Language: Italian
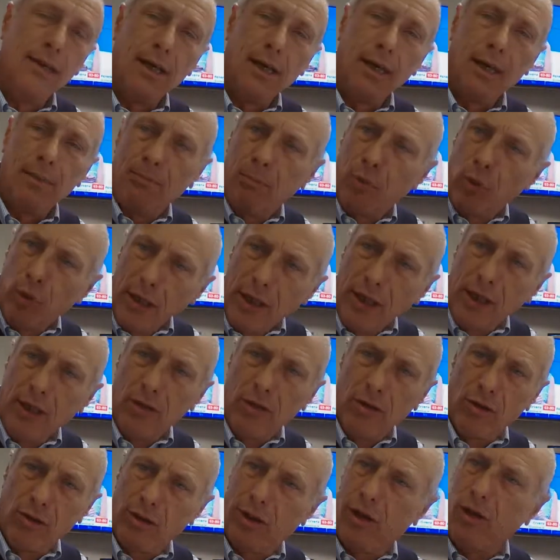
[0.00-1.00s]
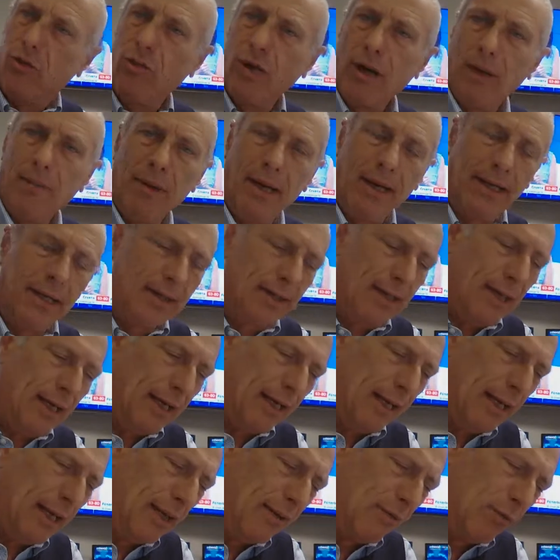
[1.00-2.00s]
eh, pulito sicuramente
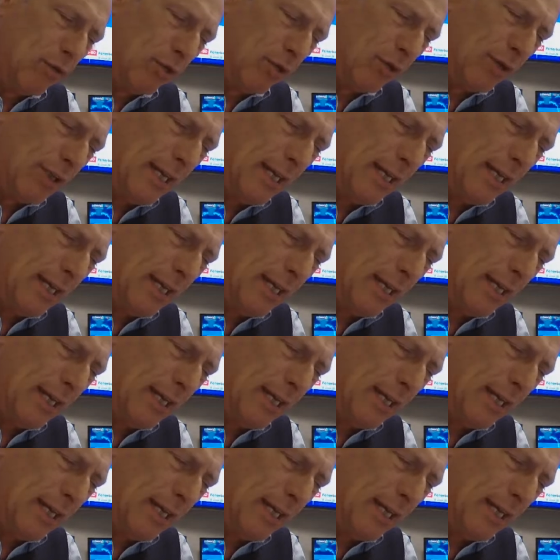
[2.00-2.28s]
il lavoro